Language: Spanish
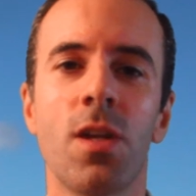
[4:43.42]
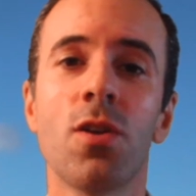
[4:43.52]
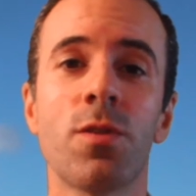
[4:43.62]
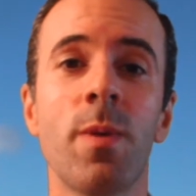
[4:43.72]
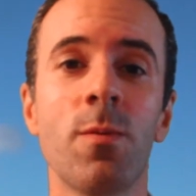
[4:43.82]

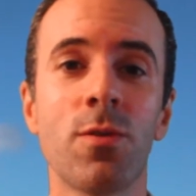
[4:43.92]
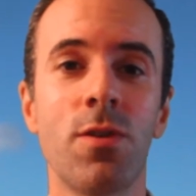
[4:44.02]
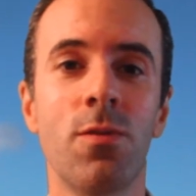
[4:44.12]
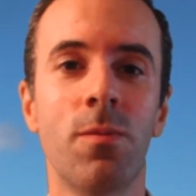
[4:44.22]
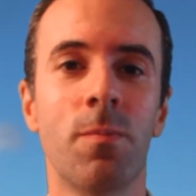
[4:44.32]
Nos vemos
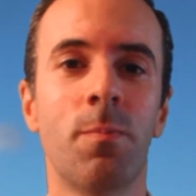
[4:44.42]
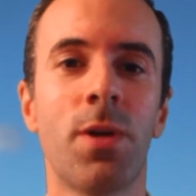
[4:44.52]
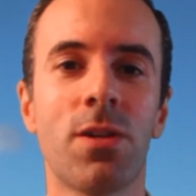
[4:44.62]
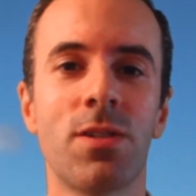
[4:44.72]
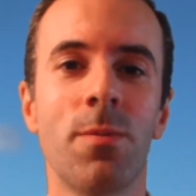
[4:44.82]
en un
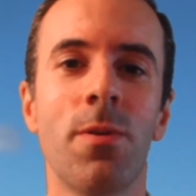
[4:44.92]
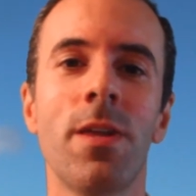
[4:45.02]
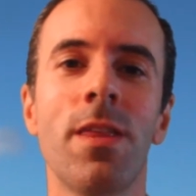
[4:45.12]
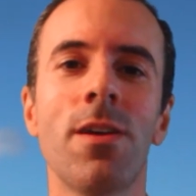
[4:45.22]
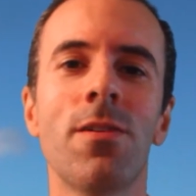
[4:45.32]
próximo
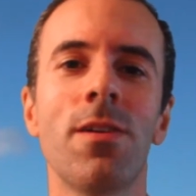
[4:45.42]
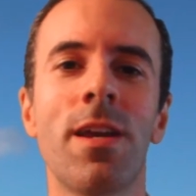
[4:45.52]
vídeo